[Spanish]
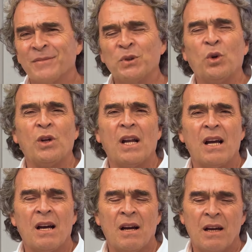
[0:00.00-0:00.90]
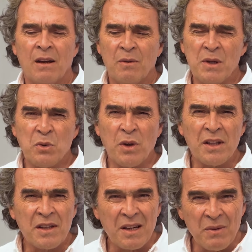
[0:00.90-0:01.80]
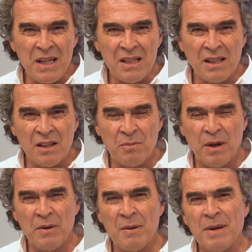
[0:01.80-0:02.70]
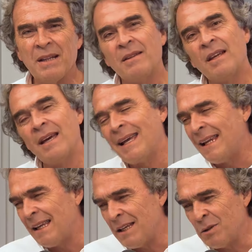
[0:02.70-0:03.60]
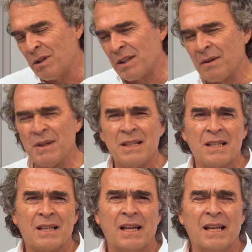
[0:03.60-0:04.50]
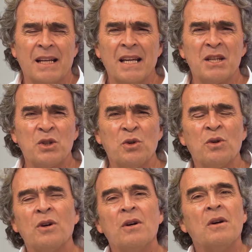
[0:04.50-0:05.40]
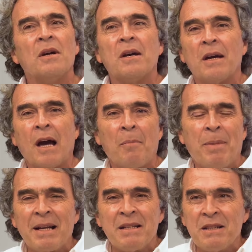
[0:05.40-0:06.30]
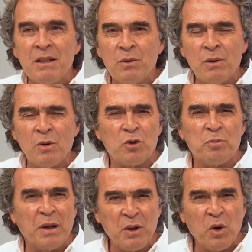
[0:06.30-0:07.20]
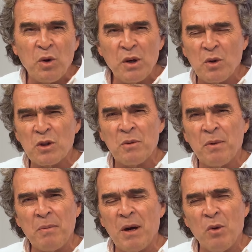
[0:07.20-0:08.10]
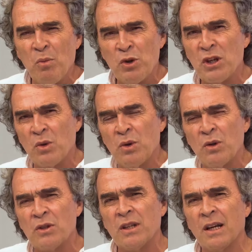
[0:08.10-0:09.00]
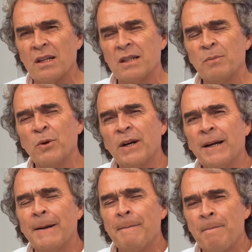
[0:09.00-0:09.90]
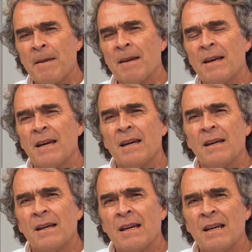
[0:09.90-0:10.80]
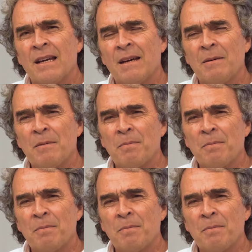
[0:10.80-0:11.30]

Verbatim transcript: Yo la he visto en entrevistas previamente, he leído entrevistas que le han hecho, ha aparecido en los periódicos, siempre me ha dado mucha curiosidad esa mujer. Eh,